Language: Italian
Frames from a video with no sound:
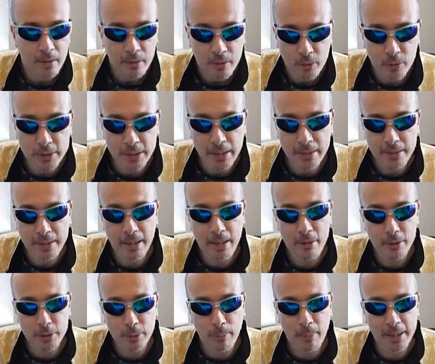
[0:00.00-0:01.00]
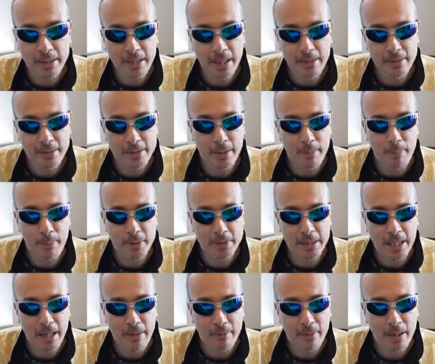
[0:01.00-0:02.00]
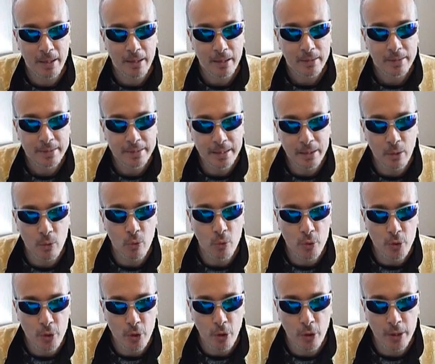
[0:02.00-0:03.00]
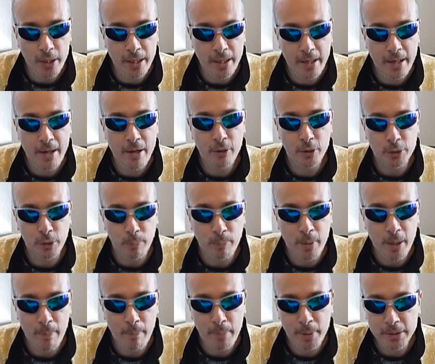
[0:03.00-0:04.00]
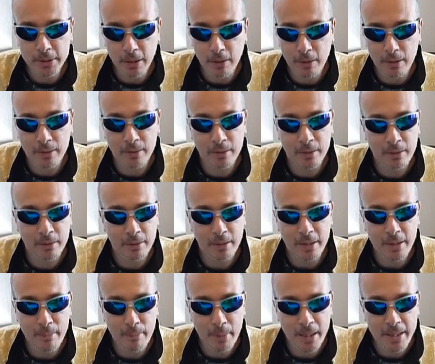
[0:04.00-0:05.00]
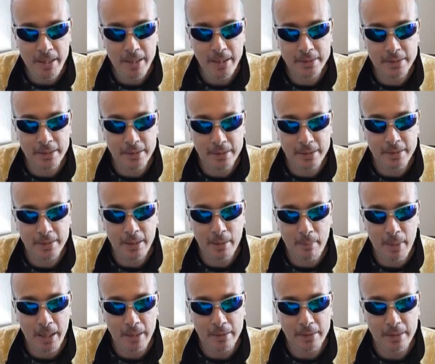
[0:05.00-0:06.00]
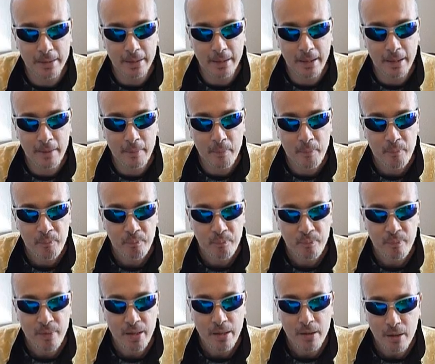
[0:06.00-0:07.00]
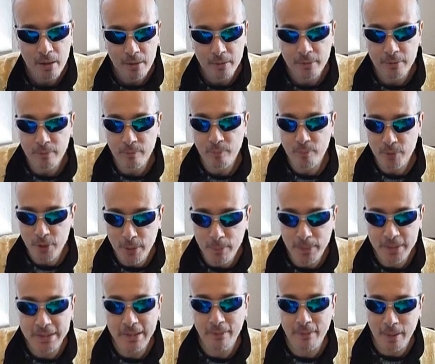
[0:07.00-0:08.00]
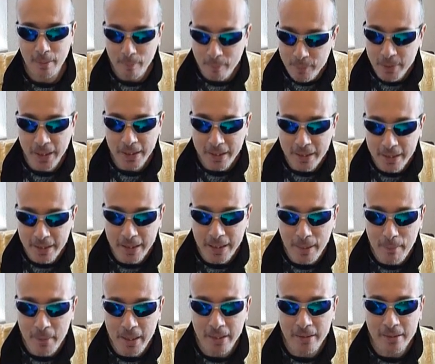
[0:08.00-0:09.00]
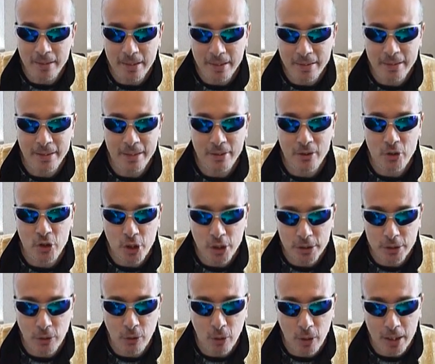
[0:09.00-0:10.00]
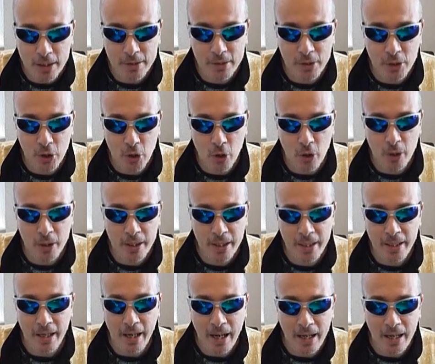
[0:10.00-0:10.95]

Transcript: Durante l'Euromaidan si parlava di Unione Europea, però eh, in maniera sistematica si parlava tecnicamente di circolazione